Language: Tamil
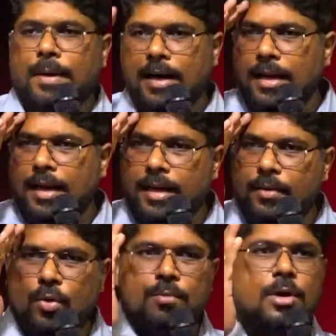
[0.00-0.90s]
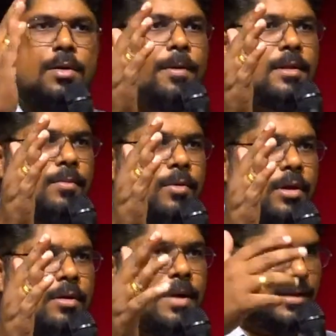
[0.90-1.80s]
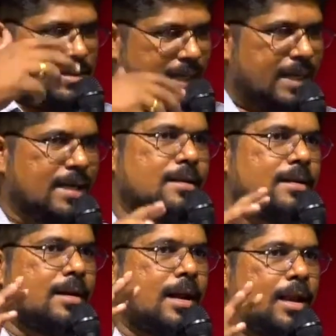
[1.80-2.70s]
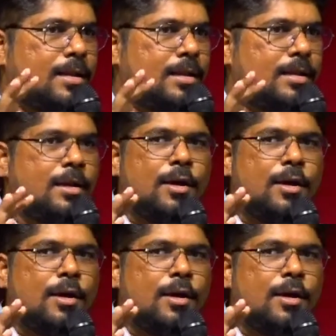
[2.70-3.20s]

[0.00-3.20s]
மனநிலையை ஒருமுகப்படுத்த முடியும் அது சரீரத்திற்கு நல்லது